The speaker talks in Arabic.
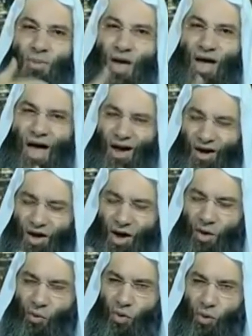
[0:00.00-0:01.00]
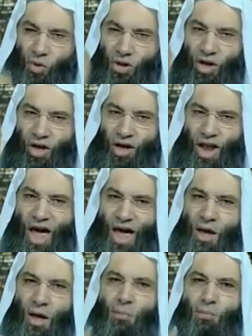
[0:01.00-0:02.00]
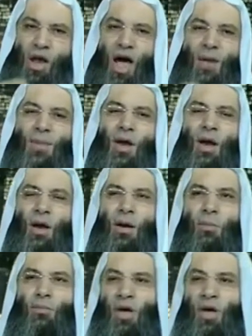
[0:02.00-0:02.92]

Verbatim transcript: يبقى اخل الاول والاخلاء بالعمل